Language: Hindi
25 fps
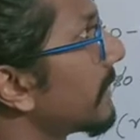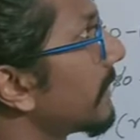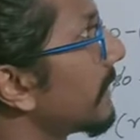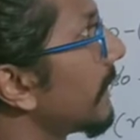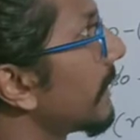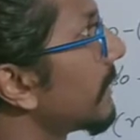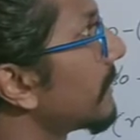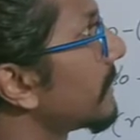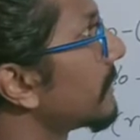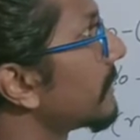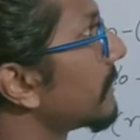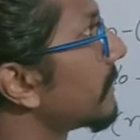
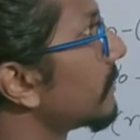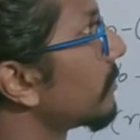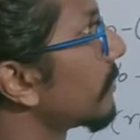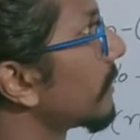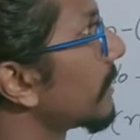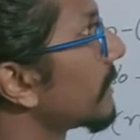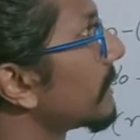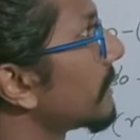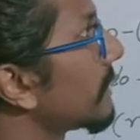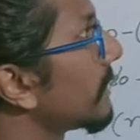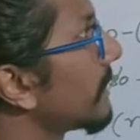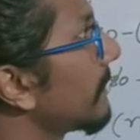दैट इज यू कैन
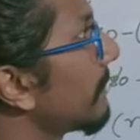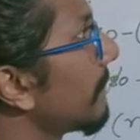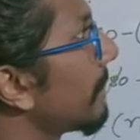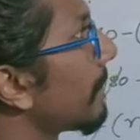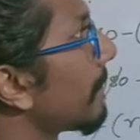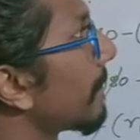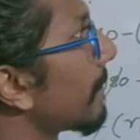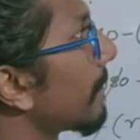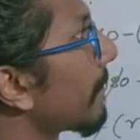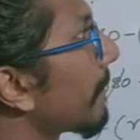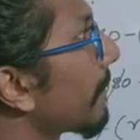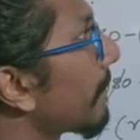से
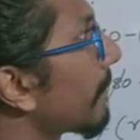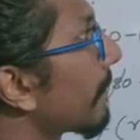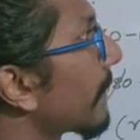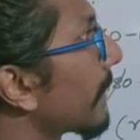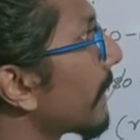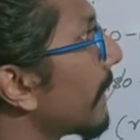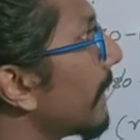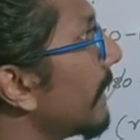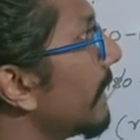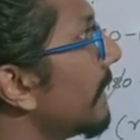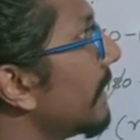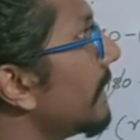
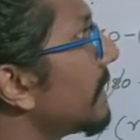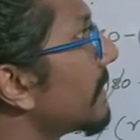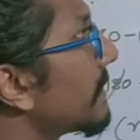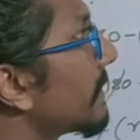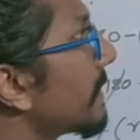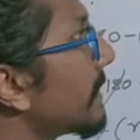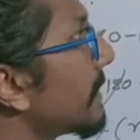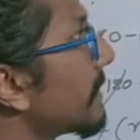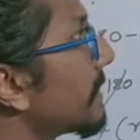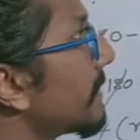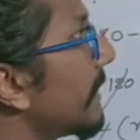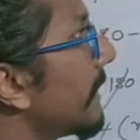इन दिस
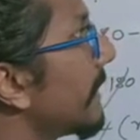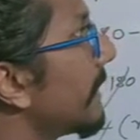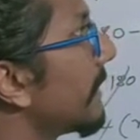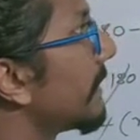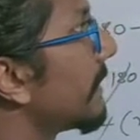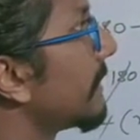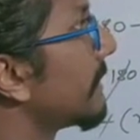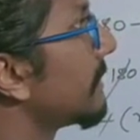केस दैट इज